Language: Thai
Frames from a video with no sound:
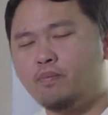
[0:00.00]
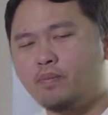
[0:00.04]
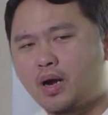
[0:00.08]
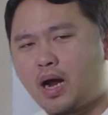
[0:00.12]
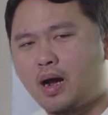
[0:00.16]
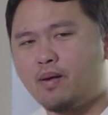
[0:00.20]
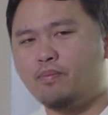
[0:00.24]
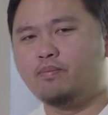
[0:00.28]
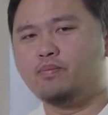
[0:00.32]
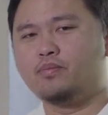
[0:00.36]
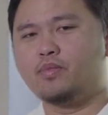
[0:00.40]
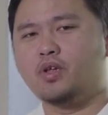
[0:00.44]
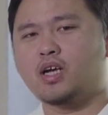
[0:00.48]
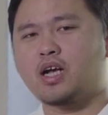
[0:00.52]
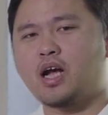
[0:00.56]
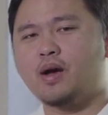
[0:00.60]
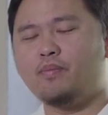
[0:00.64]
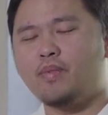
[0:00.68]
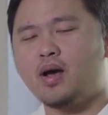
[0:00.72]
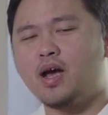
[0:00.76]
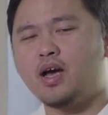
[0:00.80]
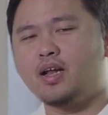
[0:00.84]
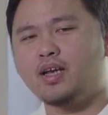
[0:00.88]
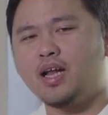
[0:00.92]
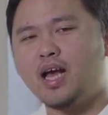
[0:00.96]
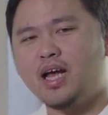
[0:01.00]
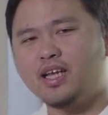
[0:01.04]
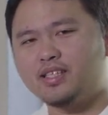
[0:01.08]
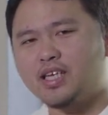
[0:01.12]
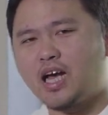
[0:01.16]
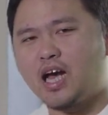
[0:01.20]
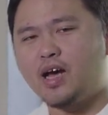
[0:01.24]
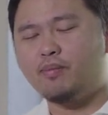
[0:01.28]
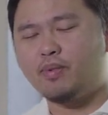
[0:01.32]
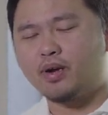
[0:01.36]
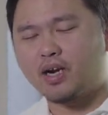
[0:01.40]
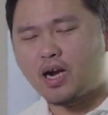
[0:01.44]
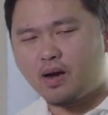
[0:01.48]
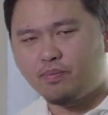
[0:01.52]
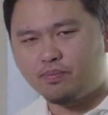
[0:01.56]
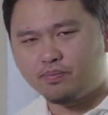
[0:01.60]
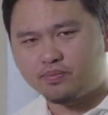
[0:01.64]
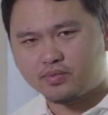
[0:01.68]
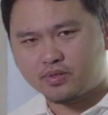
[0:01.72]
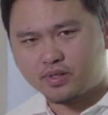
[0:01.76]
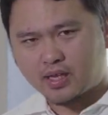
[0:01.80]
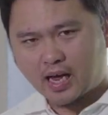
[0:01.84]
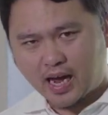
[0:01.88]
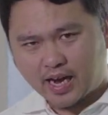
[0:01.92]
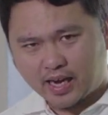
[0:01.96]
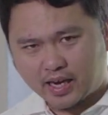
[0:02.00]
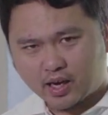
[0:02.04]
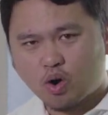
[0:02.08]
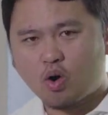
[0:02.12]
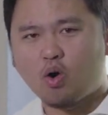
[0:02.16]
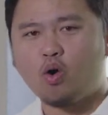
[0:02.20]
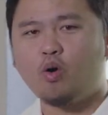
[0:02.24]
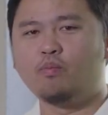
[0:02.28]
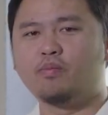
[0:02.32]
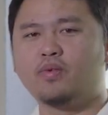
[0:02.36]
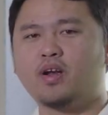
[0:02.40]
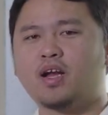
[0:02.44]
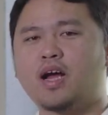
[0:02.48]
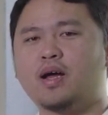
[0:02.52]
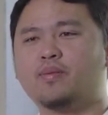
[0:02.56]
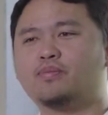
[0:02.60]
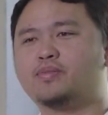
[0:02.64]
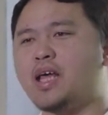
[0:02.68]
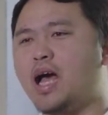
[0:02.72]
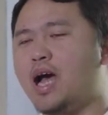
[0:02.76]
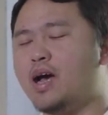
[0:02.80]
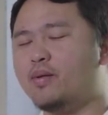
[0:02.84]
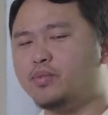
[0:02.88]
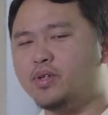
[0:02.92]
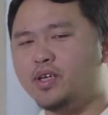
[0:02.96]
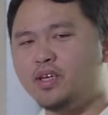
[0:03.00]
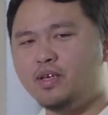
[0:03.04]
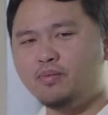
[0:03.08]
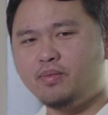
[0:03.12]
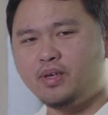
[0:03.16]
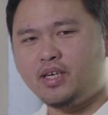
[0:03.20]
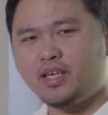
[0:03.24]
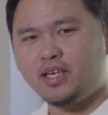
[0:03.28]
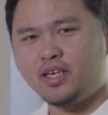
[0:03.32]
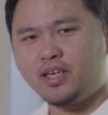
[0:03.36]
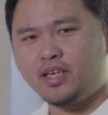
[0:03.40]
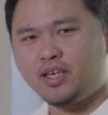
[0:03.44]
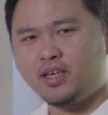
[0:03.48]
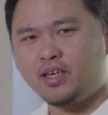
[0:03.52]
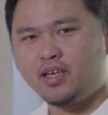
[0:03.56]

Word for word: ปรับนะครับหันหน้าจานไปรับไทยคมนะครับ ตามที่มี